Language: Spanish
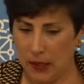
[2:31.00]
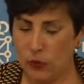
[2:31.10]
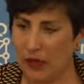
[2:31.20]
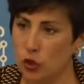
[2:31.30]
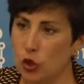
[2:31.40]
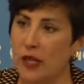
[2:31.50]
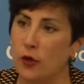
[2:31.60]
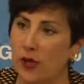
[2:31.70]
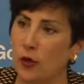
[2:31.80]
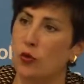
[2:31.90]
Un acto que
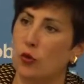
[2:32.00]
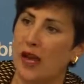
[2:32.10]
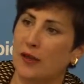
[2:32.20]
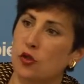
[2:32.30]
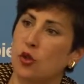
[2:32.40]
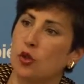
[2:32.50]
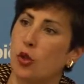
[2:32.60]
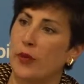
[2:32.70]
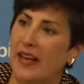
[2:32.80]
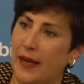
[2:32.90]
no era un acto de
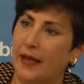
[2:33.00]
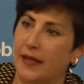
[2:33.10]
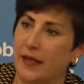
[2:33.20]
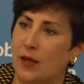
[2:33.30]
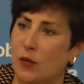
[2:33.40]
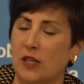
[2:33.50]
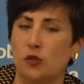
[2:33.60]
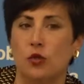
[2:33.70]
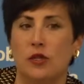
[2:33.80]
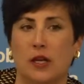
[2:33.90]
homenaje, era un
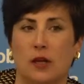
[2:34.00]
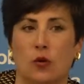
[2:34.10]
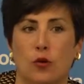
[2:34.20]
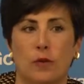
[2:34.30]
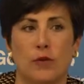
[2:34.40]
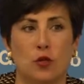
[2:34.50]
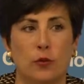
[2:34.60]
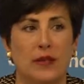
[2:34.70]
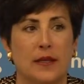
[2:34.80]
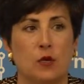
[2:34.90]
acto de
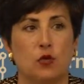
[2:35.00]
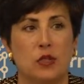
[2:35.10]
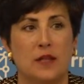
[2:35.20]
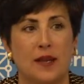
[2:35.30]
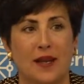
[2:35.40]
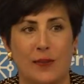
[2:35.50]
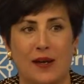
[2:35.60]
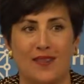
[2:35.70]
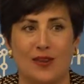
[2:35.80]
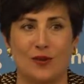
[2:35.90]
reconocimiento, verdad, justicia y
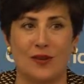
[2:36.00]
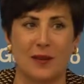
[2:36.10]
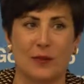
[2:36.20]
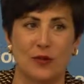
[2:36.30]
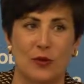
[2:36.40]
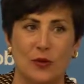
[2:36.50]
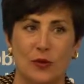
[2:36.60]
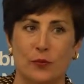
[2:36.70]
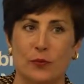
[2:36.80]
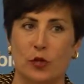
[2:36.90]
reparación, repito,
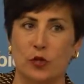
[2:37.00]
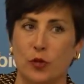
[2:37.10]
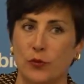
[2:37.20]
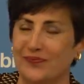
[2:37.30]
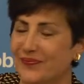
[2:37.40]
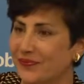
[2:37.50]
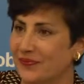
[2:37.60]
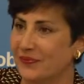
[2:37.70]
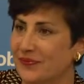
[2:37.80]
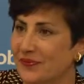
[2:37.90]
por eso.
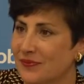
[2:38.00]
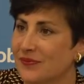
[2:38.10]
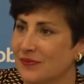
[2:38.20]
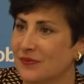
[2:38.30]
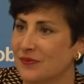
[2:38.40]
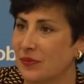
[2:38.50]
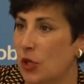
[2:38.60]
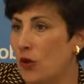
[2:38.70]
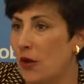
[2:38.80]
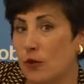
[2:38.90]

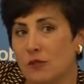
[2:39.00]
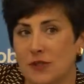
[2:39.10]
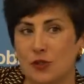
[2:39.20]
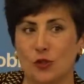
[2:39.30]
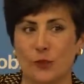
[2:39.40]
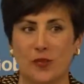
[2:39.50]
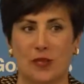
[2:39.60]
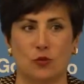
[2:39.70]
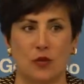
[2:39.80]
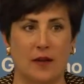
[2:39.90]
Pero claro, si nos
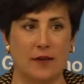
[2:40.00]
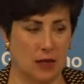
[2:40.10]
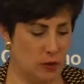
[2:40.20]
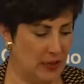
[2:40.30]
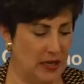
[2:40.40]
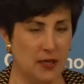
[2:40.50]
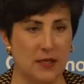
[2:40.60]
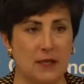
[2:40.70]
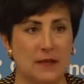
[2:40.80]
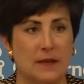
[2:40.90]
empeñamos en hablar de
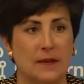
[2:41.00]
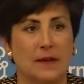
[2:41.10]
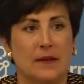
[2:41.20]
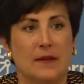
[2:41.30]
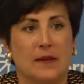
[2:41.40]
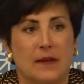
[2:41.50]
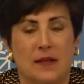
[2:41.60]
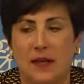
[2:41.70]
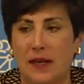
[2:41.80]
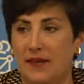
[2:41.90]
homenajes,
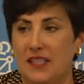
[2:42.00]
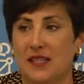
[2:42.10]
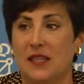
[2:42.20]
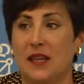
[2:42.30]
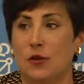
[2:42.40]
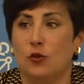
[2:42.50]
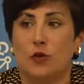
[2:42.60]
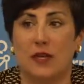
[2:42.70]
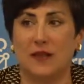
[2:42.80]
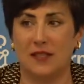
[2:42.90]
era distinta
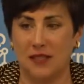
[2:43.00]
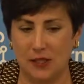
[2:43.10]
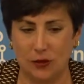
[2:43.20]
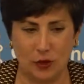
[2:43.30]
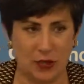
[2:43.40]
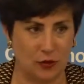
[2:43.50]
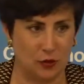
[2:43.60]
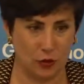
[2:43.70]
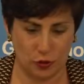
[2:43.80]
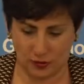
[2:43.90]
cosa, eran distintos
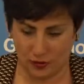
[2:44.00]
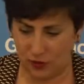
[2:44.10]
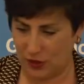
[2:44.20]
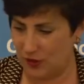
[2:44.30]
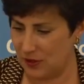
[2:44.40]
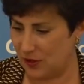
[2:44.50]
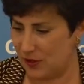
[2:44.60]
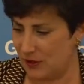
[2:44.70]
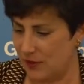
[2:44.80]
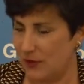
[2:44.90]
actos, entonces
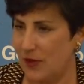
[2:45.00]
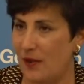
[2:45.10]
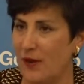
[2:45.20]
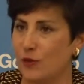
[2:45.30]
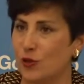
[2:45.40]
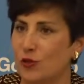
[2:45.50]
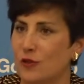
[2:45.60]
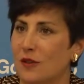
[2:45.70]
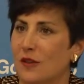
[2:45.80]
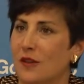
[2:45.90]
hablamos